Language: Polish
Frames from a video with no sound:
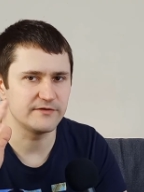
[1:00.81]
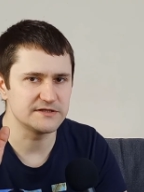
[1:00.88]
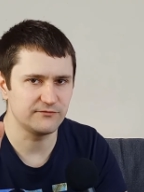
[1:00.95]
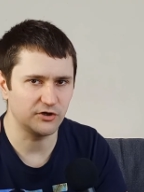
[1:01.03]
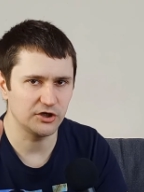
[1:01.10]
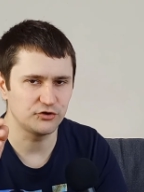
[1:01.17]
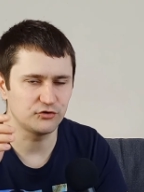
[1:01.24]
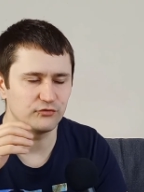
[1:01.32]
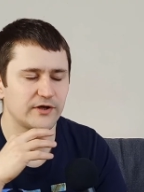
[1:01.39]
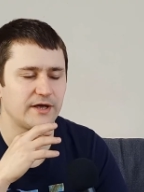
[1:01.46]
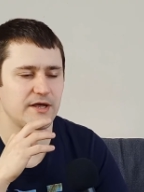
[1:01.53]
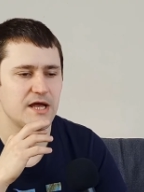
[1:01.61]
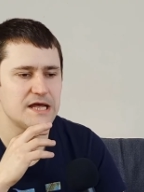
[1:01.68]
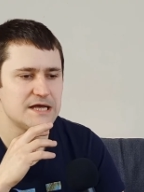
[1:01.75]
więc wolę
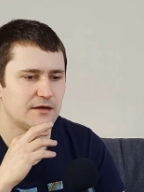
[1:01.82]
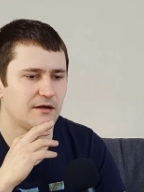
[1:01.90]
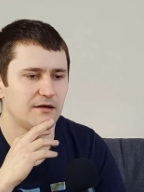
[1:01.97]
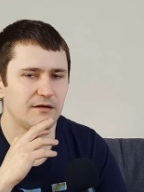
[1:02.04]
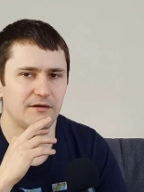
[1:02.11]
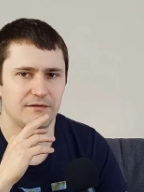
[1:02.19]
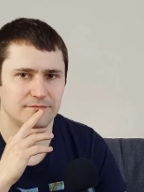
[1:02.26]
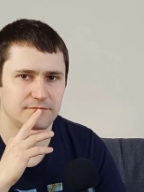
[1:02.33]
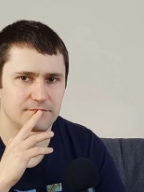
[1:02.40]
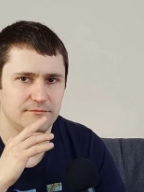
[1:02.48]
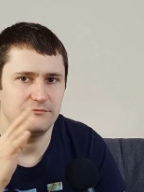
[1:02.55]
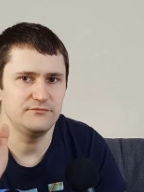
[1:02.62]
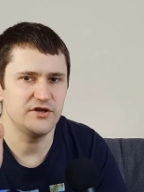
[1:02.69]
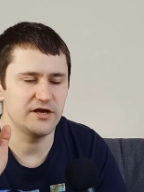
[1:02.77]
tutaj e,
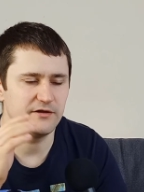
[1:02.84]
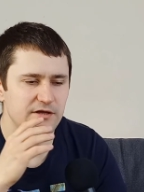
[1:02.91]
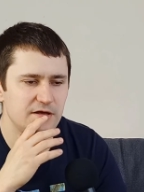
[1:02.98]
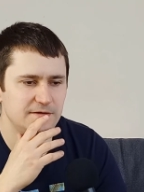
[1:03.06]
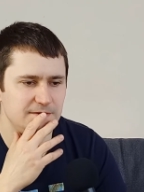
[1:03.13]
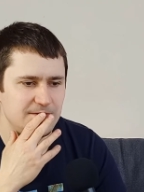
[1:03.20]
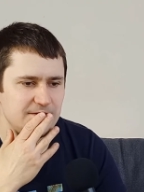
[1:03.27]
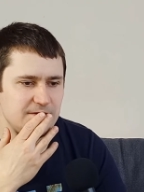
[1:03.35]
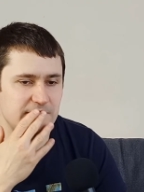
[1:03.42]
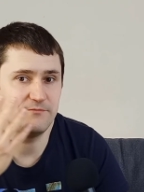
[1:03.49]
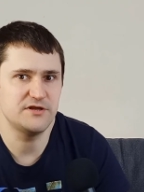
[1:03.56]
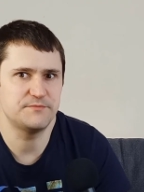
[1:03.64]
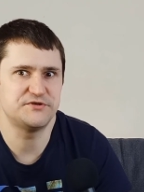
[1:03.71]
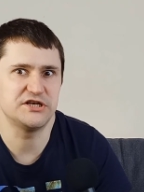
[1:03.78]
nie, nie, nie, nie, nie